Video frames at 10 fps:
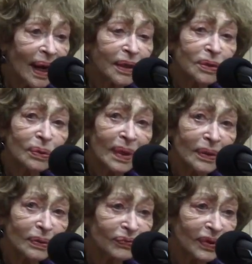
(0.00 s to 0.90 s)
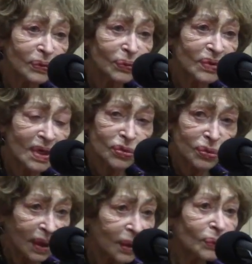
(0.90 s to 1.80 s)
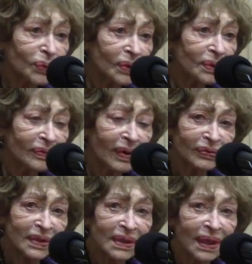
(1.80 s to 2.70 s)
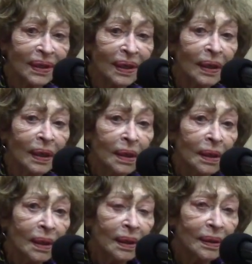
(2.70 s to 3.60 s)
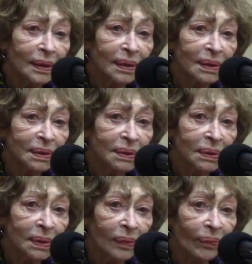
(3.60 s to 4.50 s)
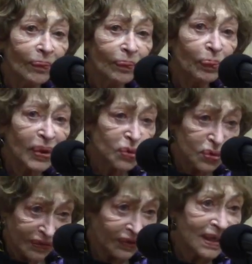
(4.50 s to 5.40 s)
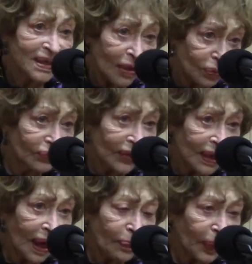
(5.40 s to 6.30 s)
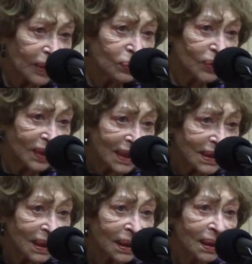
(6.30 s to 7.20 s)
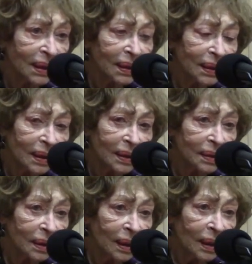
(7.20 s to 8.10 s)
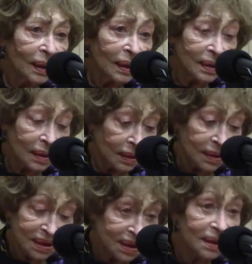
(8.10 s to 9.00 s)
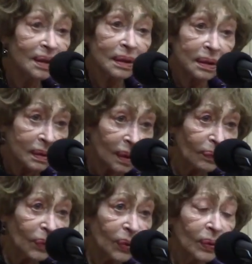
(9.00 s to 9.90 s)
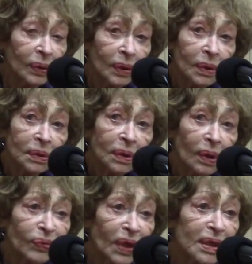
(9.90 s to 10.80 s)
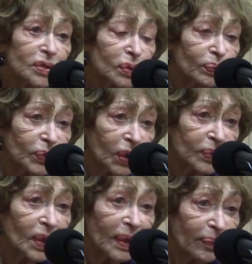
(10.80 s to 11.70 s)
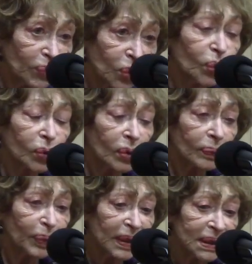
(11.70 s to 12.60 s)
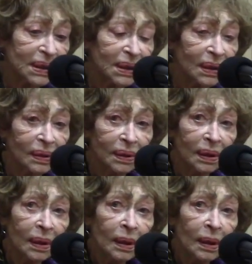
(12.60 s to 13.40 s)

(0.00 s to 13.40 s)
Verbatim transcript: actuelle de Fanon. Ça, je suis très contente d'avoir fait ça, euh, parce que c'est vrai que ça a ouvert après tout un intérêt ici, comme comme dans les autres, comme dans les d'autres pays